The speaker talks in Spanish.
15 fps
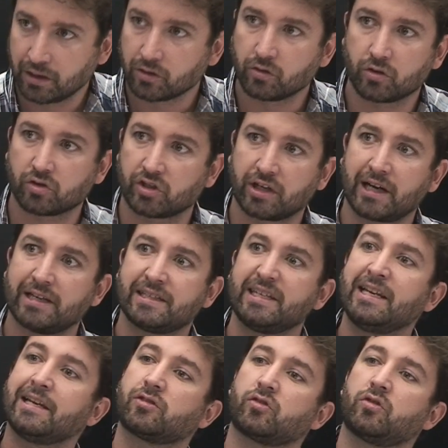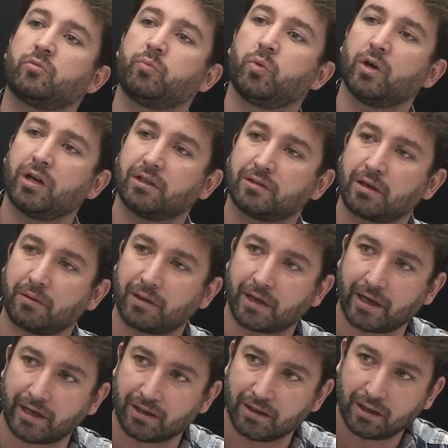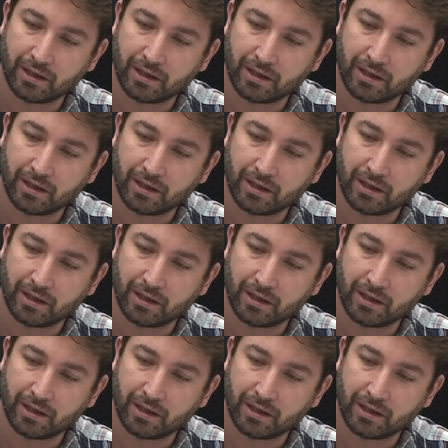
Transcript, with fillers: Un concejal sin eso no puede trabajar.